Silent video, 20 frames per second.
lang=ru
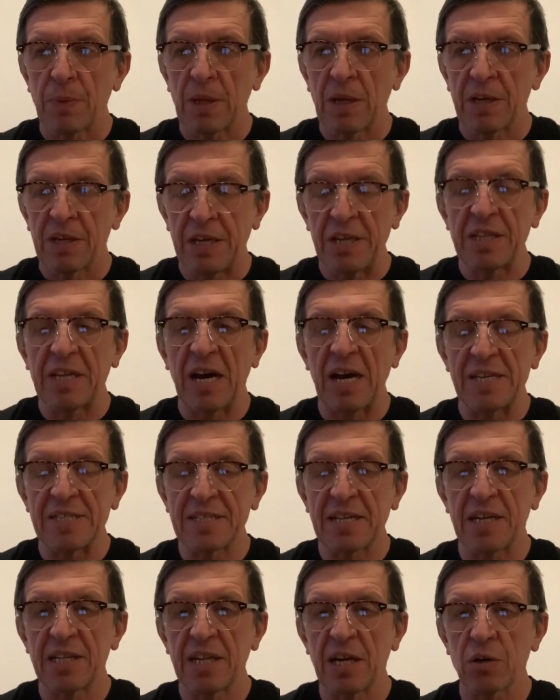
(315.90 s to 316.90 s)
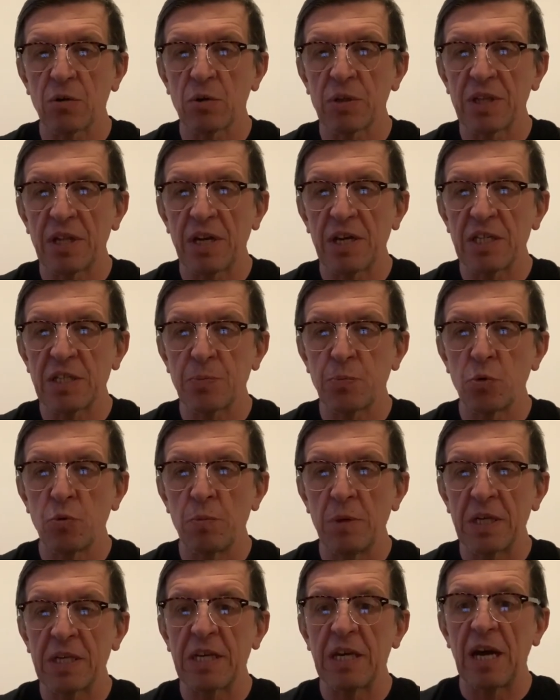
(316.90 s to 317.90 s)
Китайской Народной
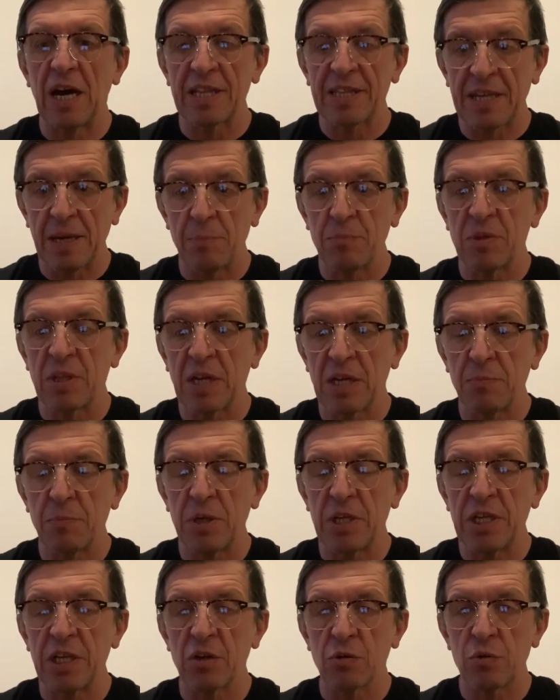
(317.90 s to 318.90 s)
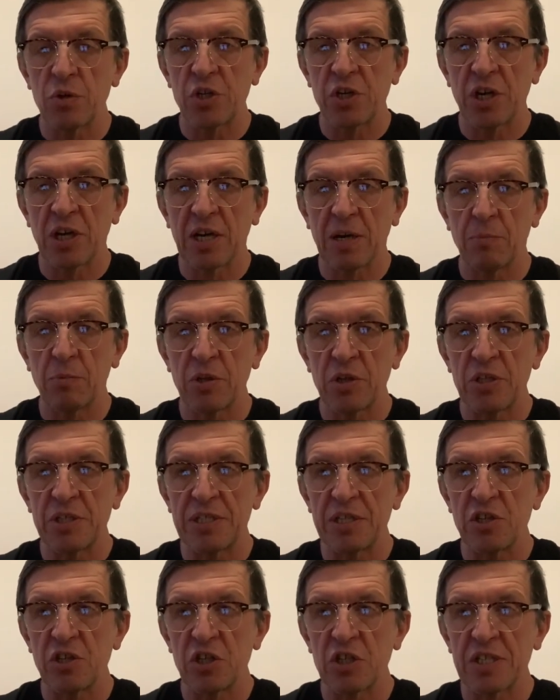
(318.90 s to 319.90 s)
Республики, а там доминирующая
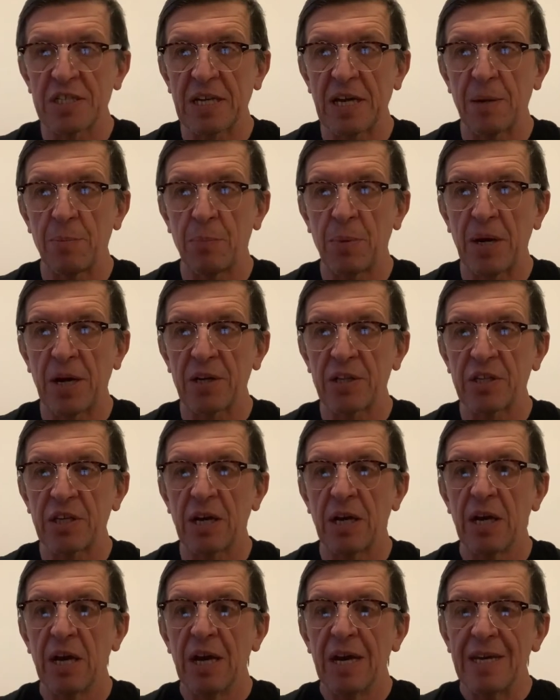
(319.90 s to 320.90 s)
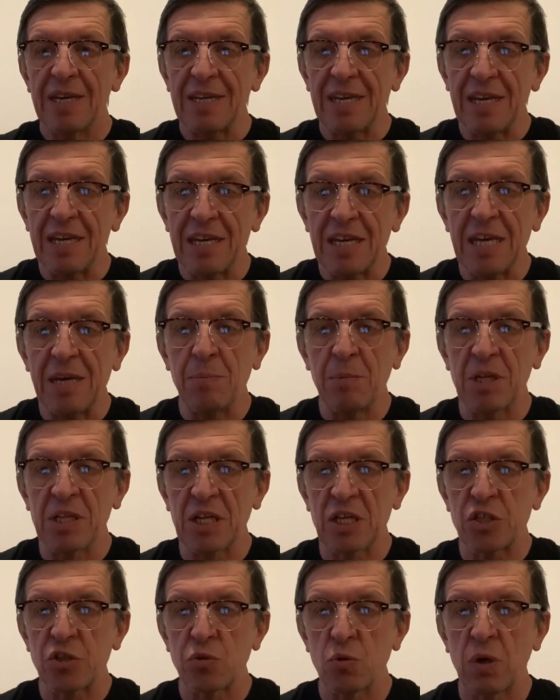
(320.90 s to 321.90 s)
коммунистическая партия. И
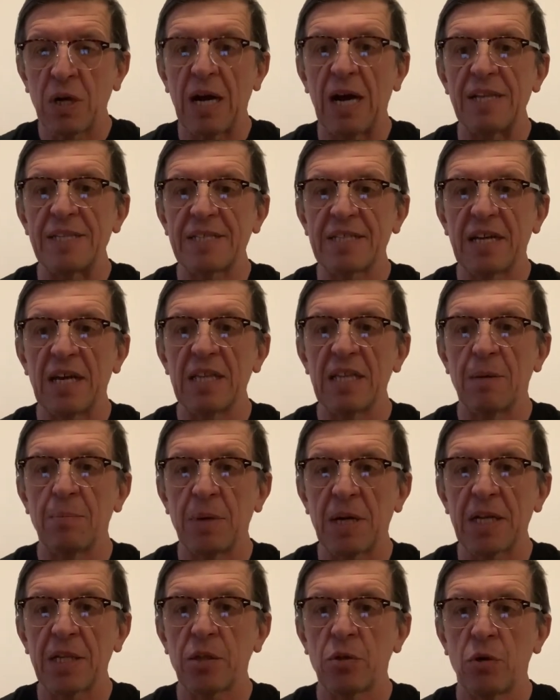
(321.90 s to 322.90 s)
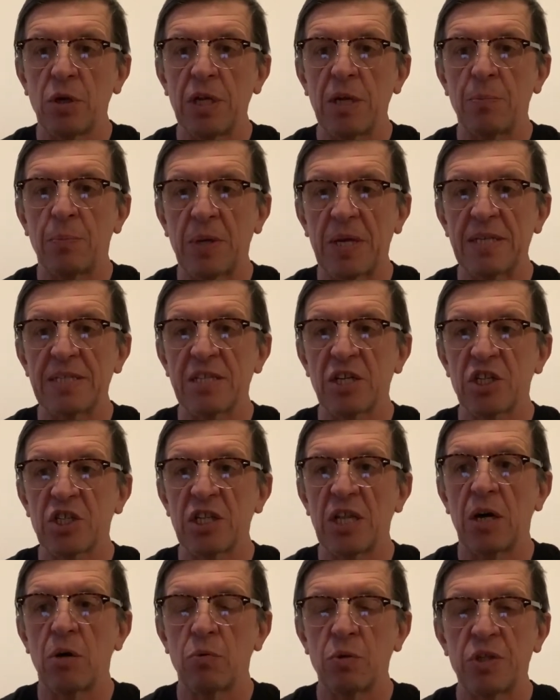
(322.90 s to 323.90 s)
именно с Уханьской лаборатории
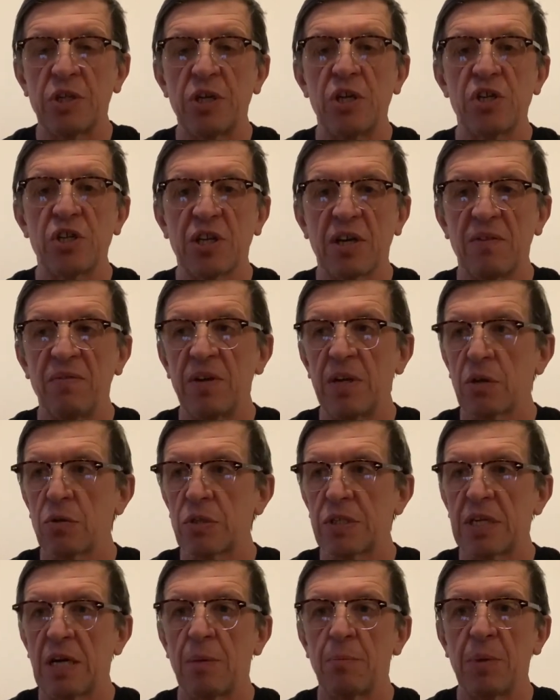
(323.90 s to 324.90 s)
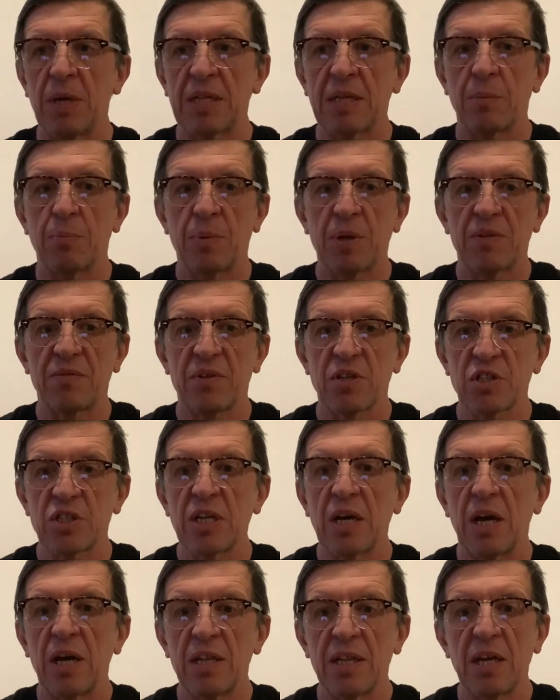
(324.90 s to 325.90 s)
произошла утечка вируса, об этом
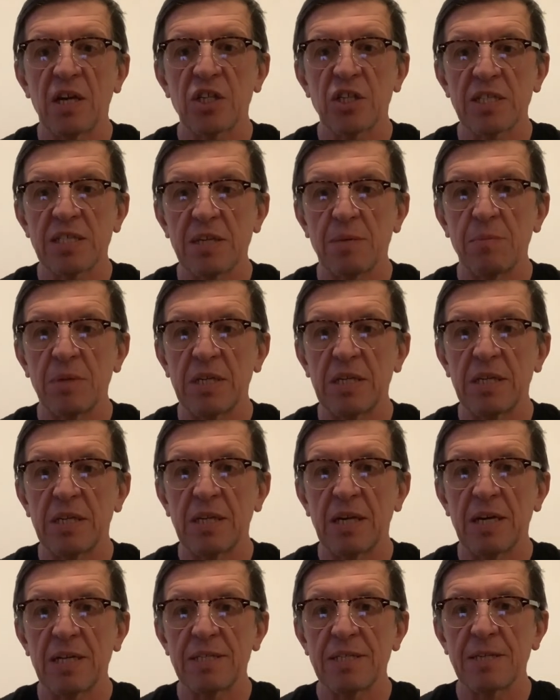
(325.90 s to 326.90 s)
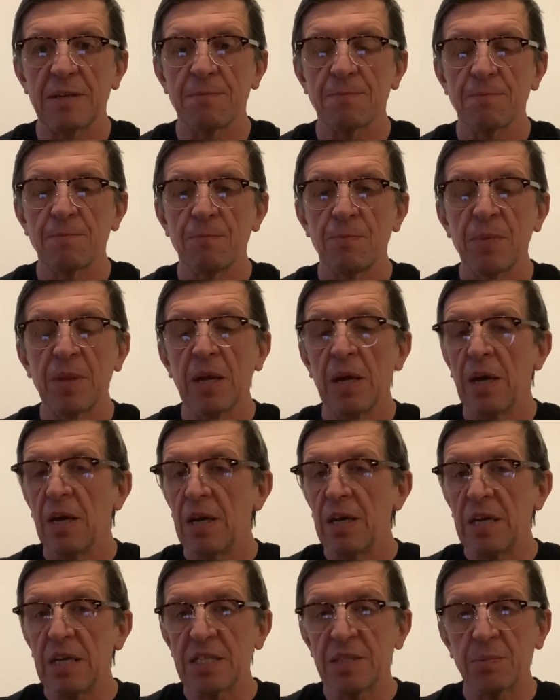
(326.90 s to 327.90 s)
подтверждают даже сами китайцы.
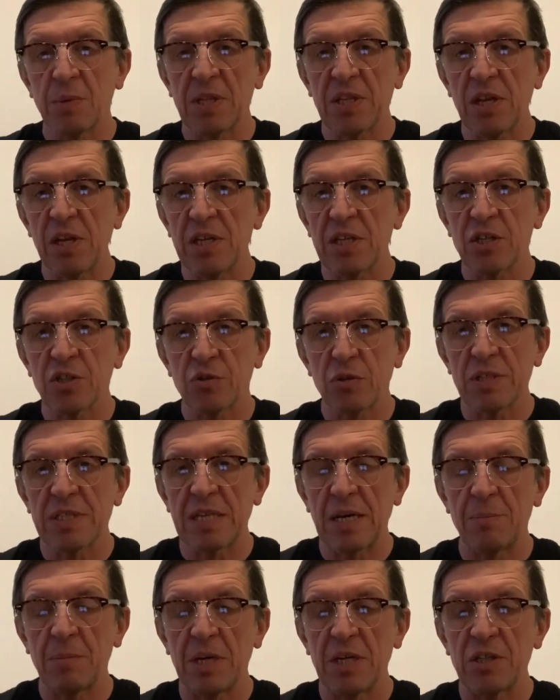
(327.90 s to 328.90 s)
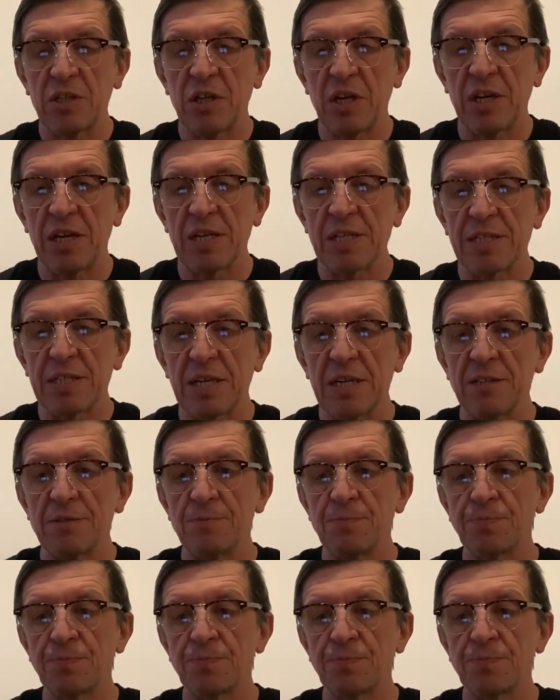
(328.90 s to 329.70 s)
И смотрите, что самое интересное.